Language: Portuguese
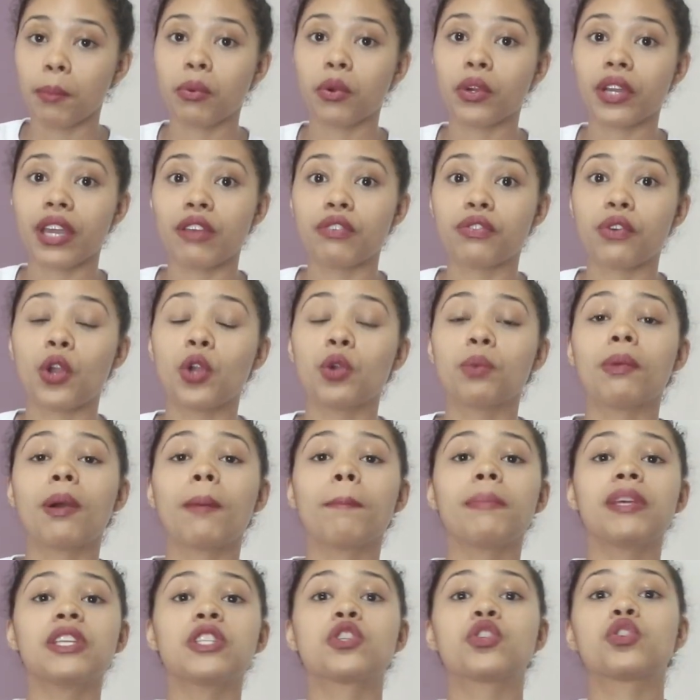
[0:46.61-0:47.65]
porque foi uma
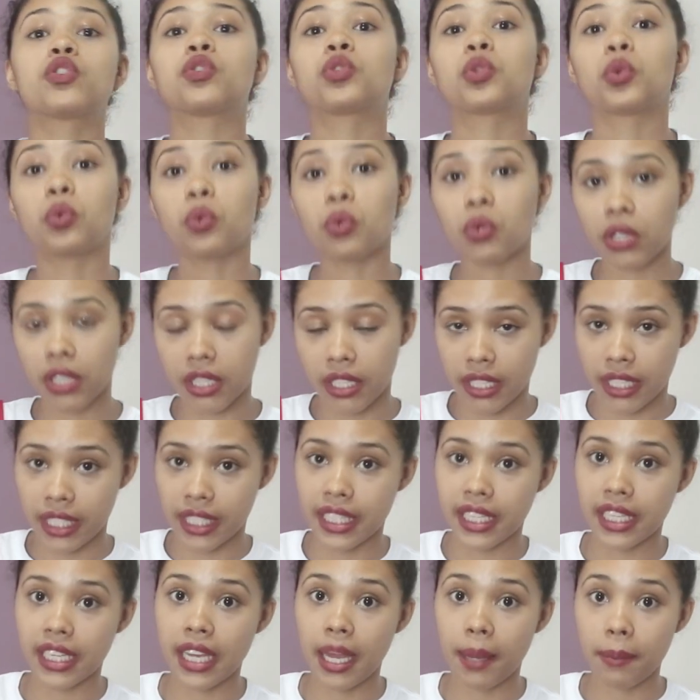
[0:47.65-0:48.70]
mistura
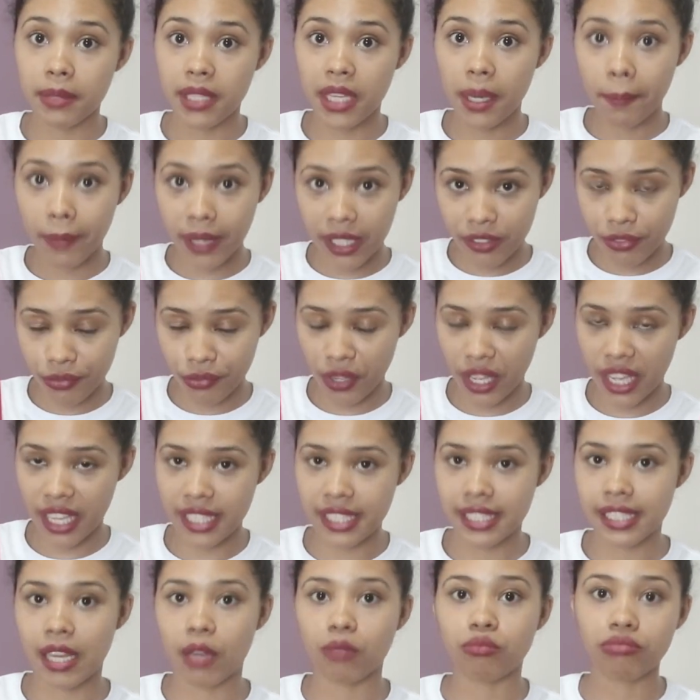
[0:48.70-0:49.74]
que a minha mãe
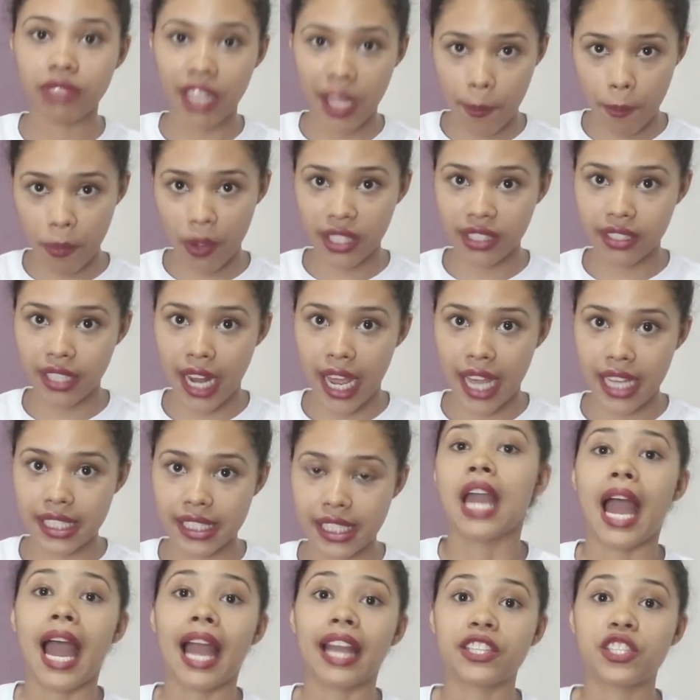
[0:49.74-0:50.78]
fez há um tempo
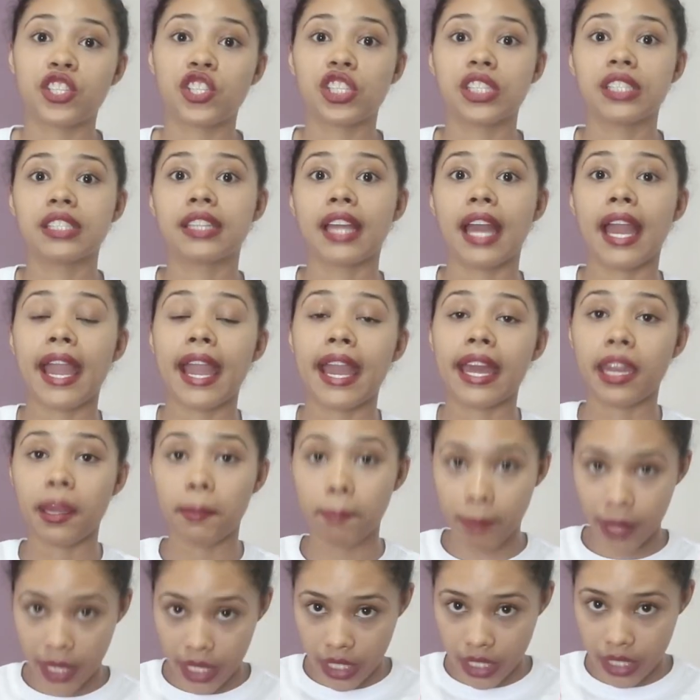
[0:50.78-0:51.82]
atrás. A tinta era
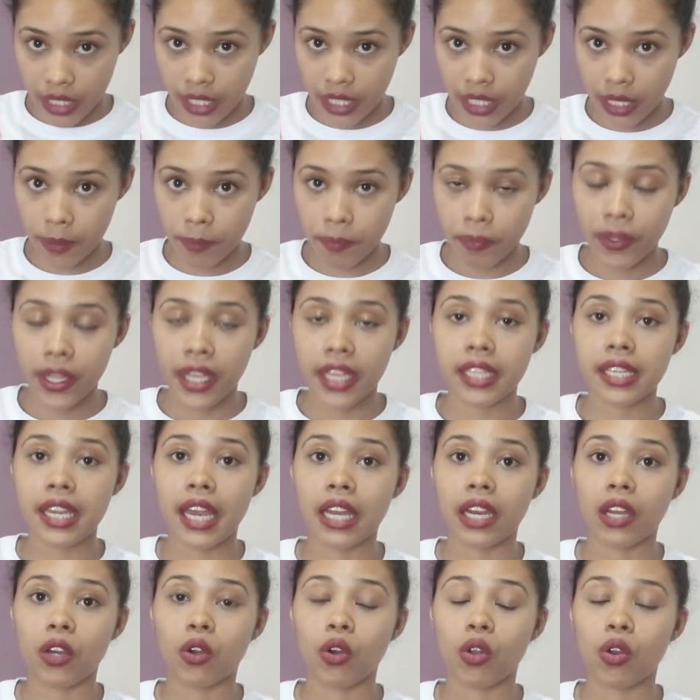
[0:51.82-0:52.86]
branca e
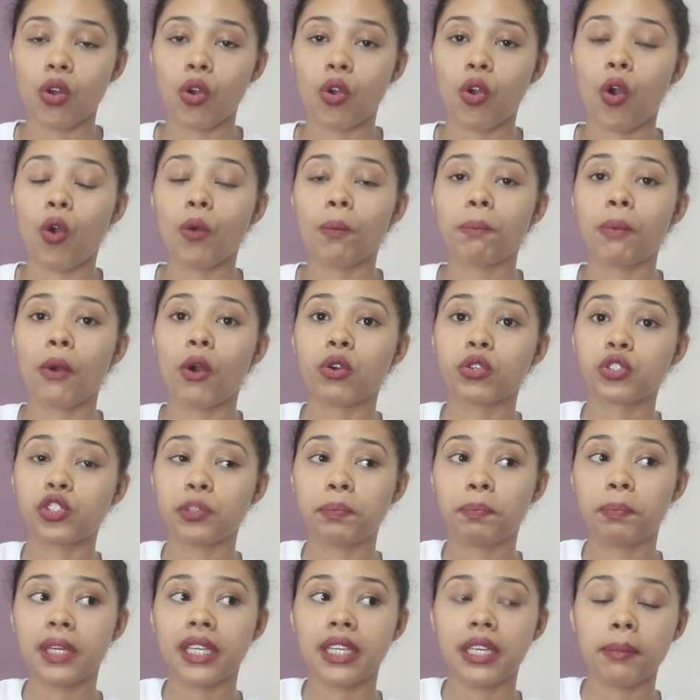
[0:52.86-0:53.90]
ela colocou um pouco de
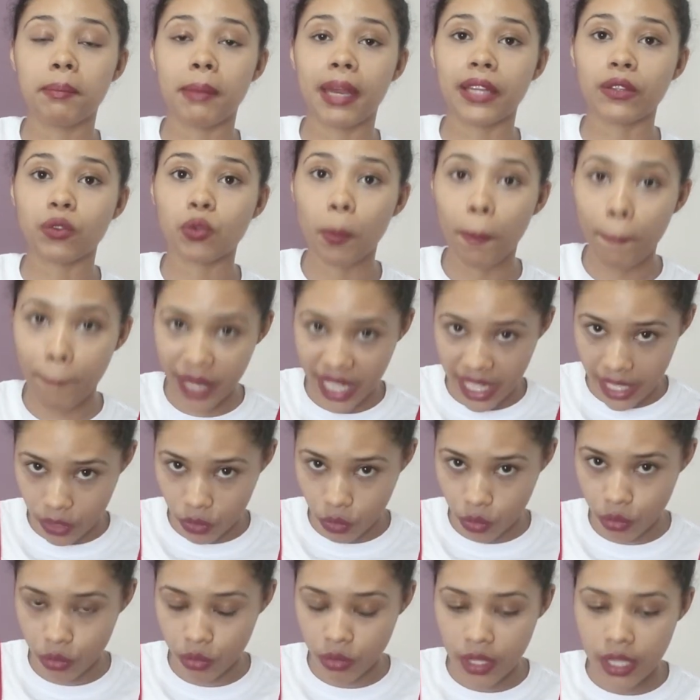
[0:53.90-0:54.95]
pigmento
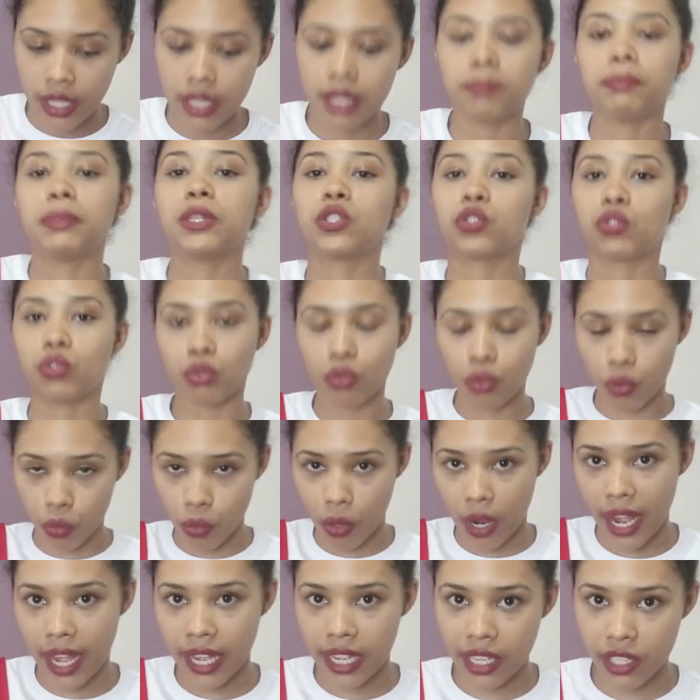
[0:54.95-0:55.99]
preto
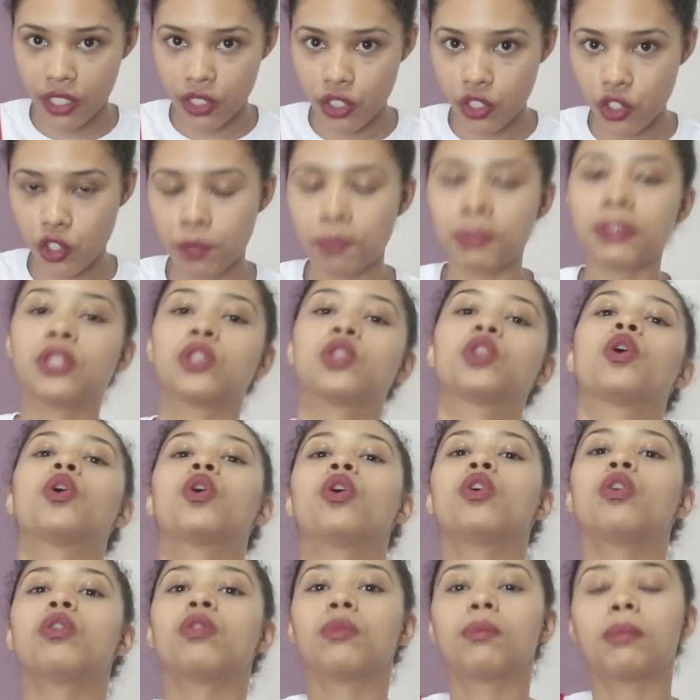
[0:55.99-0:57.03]
misturou. Aí a gente
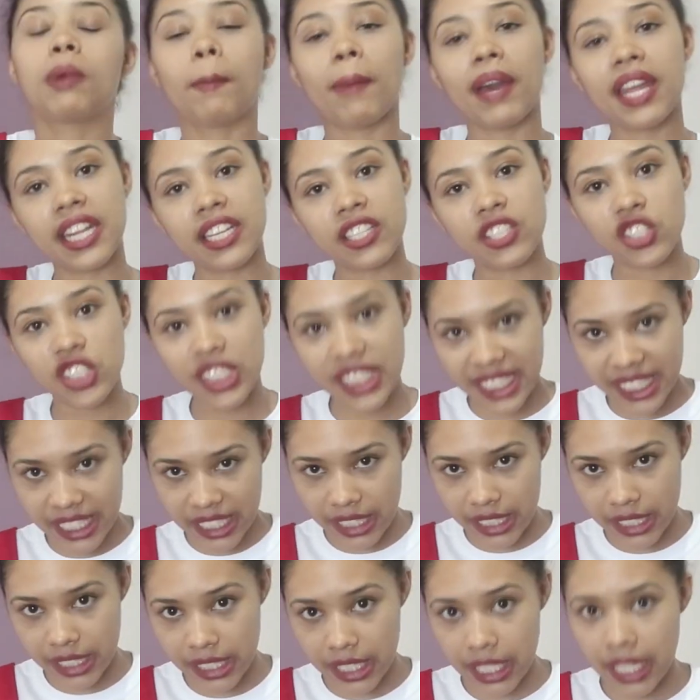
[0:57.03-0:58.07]
pintou uma parede de
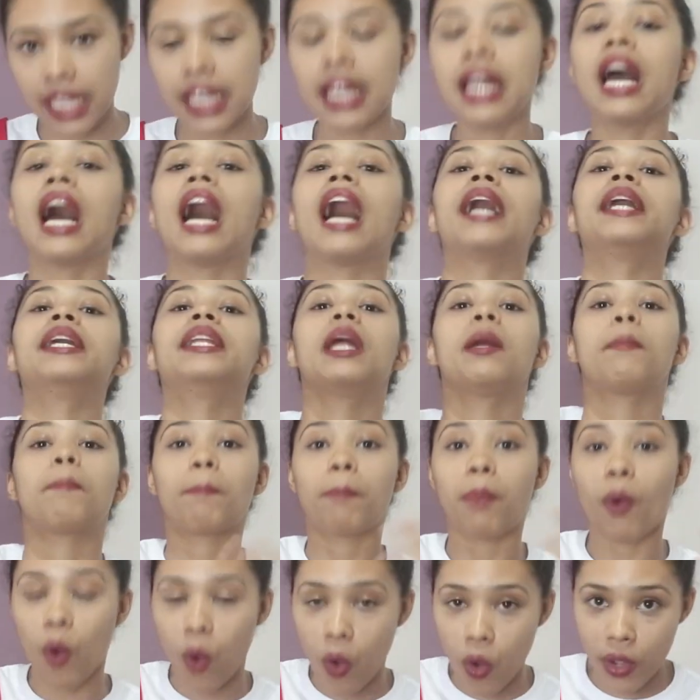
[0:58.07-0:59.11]
cinza. Aí
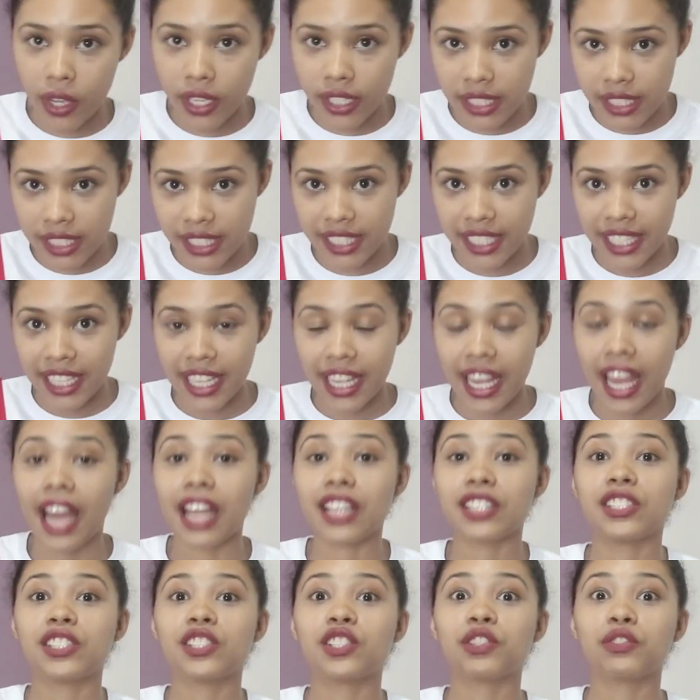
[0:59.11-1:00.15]
depois
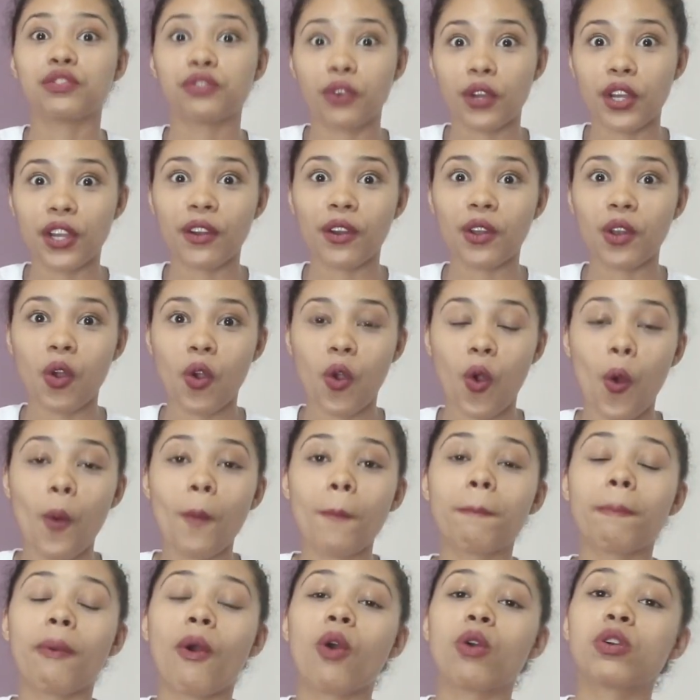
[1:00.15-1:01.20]
a gente foi e
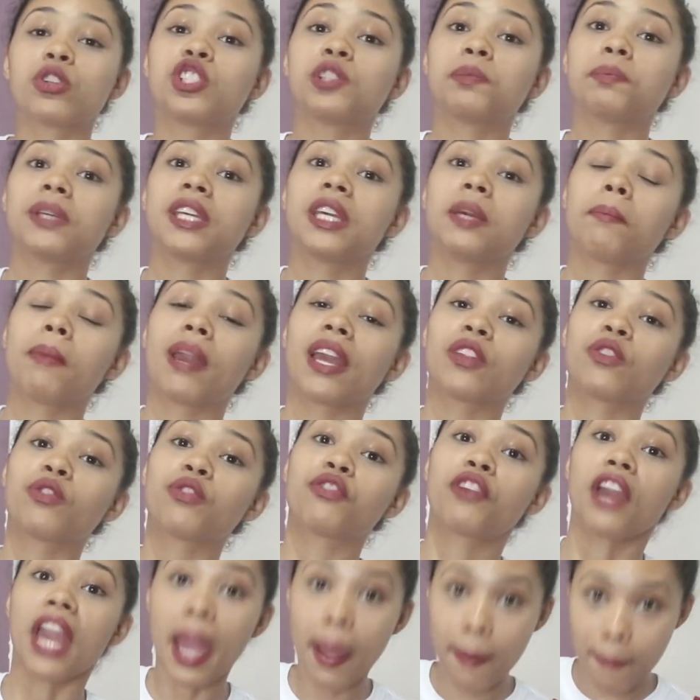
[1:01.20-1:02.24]
colocou um pouco de pigmento
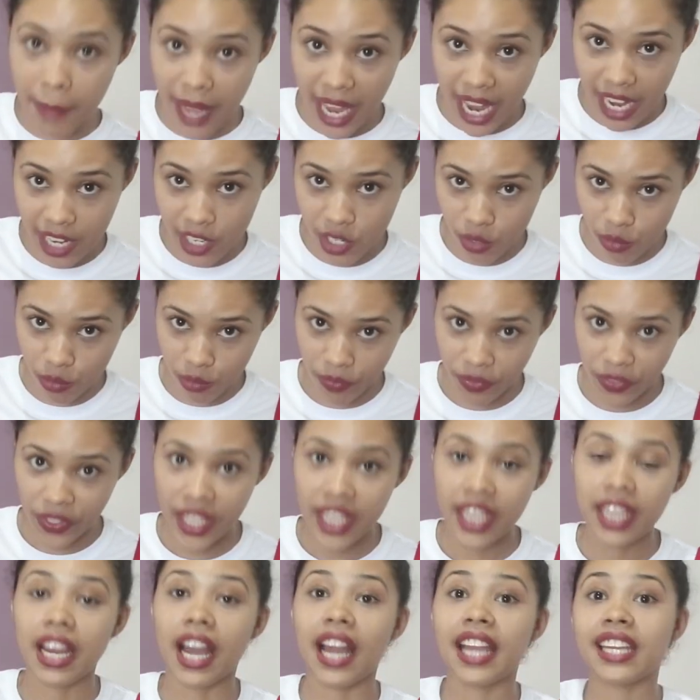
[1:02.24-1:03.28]
vermelho.
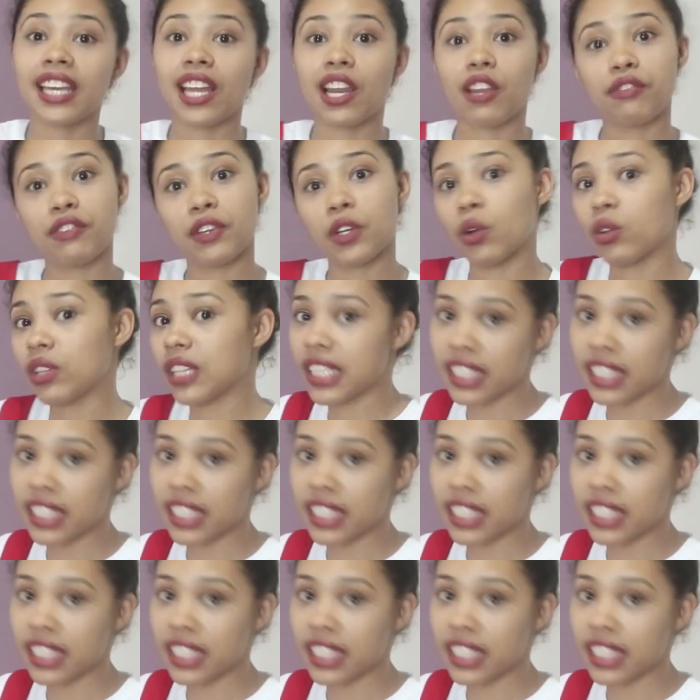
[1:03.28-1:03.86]
Aí ela ficou